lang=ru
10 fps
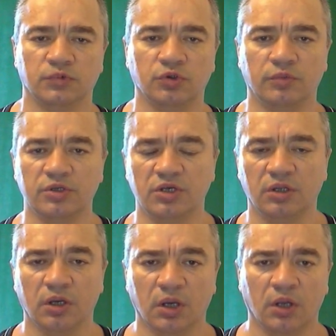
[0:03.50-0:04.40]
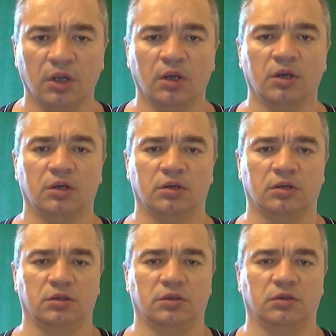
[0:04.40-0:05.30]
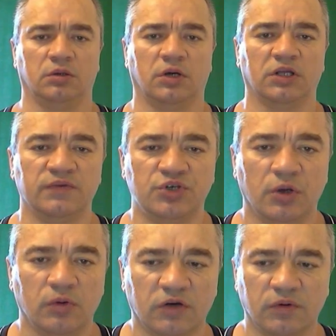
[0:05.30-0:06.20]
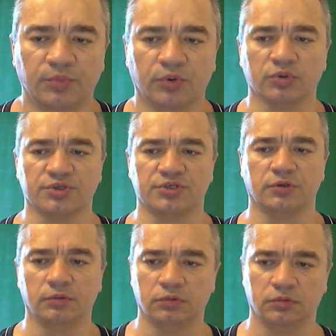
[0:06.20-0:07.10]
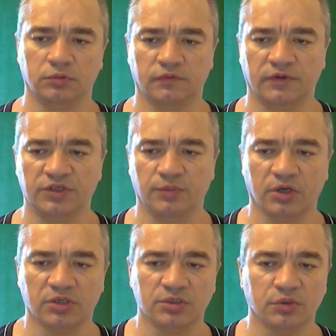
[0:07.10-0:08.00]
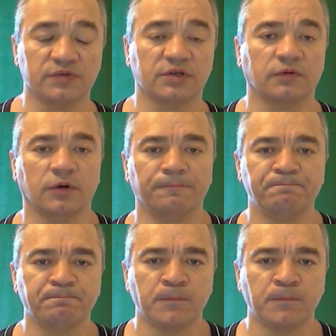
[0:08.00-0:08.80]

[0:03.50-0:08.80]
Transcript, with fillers: Добрый день. Э, отвечаю на вопрос Вадима Козловского